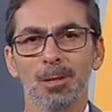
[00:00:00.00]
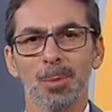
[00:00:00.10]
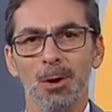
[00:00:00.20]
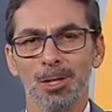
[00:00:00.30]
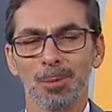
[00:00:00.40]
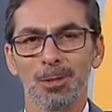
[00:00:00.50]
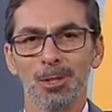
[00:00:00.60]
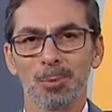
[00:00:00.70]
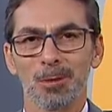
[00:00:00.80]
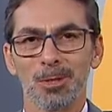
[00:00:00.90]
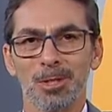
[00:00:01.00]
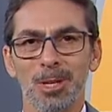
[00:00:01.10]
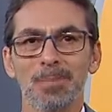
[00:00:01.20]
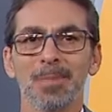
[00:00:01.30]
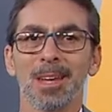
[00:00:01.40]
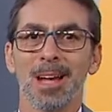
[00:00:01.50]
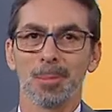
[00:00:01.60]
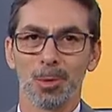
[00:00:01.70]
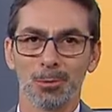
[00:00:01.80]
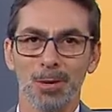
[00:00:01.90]
Uma ótima noite para você,
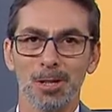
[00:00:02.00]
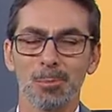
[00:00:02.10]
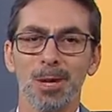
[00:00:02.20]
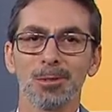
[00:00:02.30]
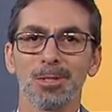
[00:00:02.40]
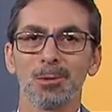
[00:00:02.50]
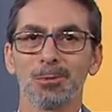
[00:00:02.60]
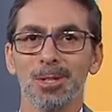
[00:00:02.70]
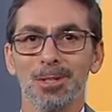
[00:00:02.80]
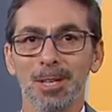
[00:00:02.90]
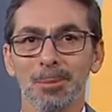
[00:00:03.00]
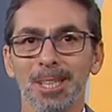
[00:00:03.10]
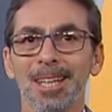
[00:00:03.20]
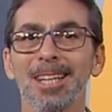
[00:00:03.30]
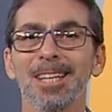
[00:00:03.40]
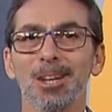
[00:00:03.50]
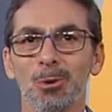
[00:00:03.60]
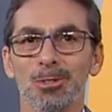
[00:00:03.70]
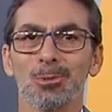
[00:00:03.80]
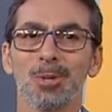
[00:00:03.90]
aproveite bem o seu fim de semana e
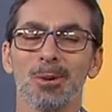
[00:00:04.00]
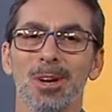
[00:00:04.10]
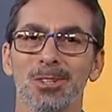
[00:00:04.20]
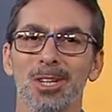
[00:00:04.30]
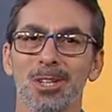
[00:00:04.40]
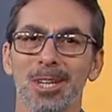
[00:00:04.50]
continue com a gente